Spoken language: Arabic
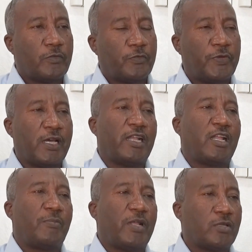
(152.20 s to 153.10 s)
في اهل
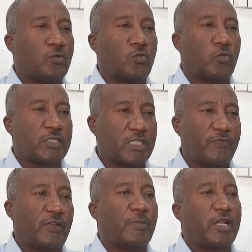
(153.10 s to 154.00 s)
البلد واثق
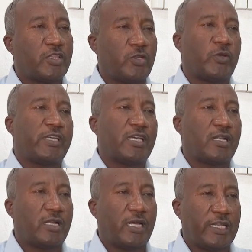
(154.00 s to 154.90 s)
في البلد انه هي
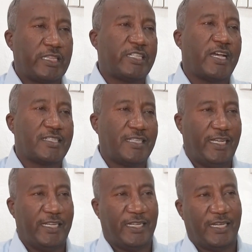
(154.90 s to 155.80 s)
الاتجاه
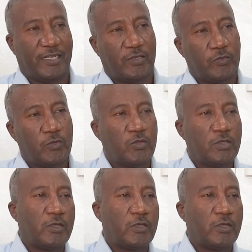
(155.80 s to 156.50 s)
الصحيح يعني. صحيح.